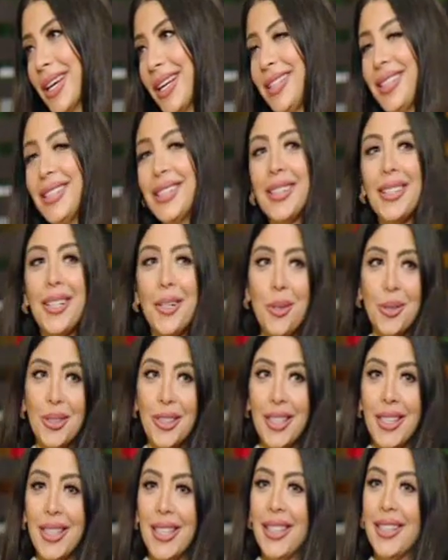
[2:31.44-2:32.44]
خلينا
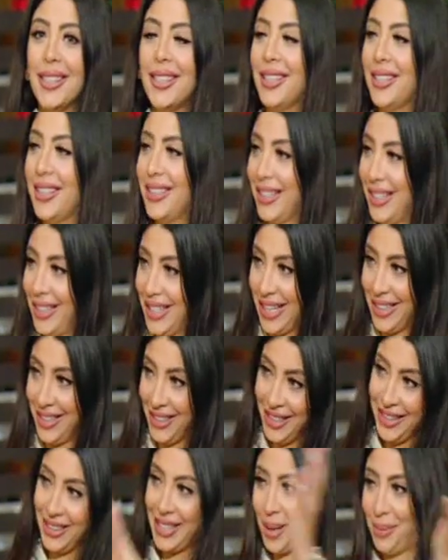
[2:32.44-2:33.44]
ناخد
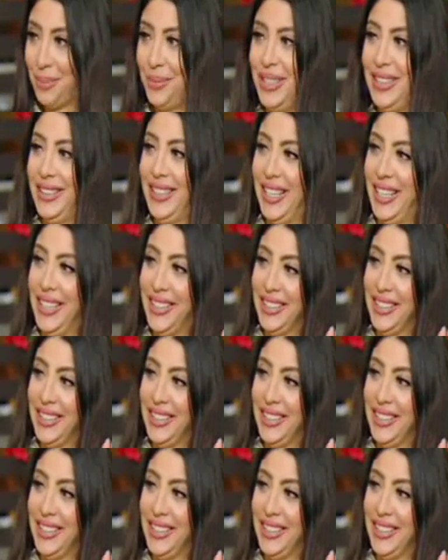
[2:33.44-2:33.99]
يعني الجنب التاني